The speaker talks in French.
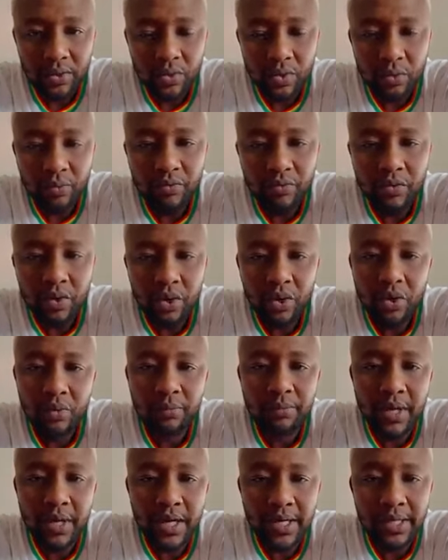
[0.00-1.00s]
Nous ne pouvons
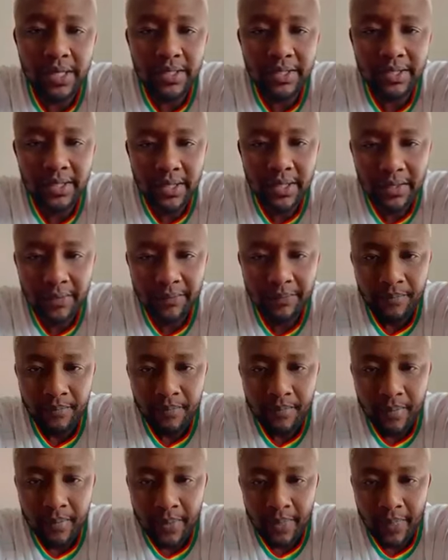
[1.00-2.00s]
donc pas laisser
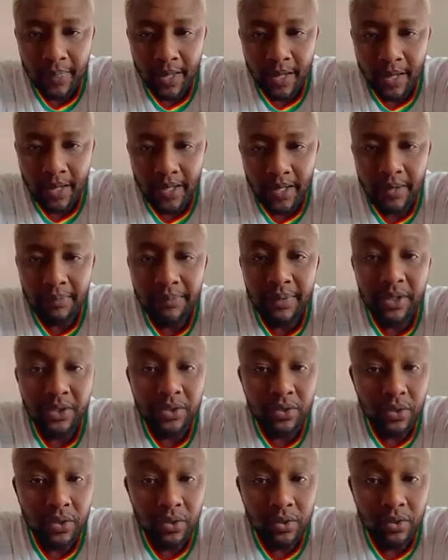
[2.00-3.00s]
des
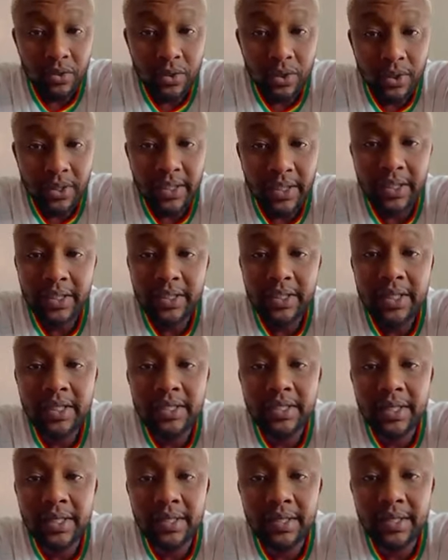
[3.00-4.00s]
personnes
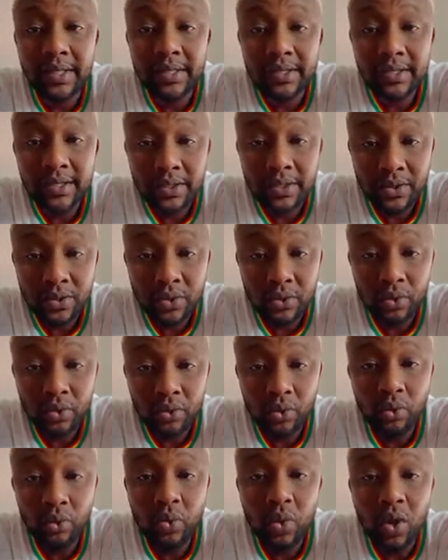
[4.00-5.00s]
diriger cette transition
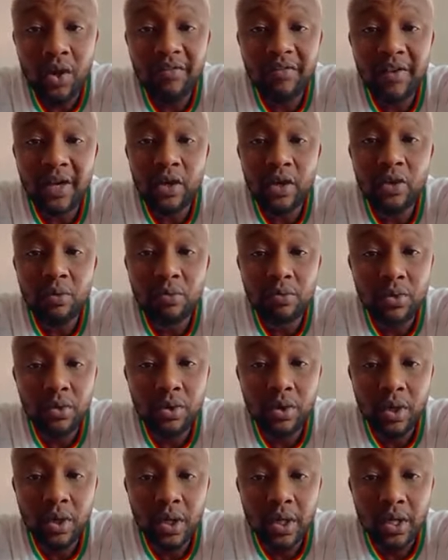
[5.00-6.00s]
tout droit vers le
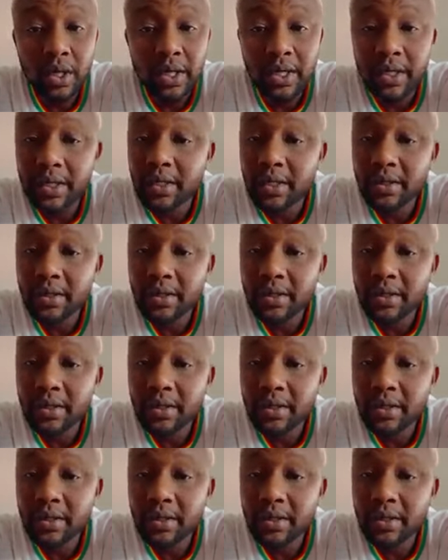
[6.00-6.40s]
mur et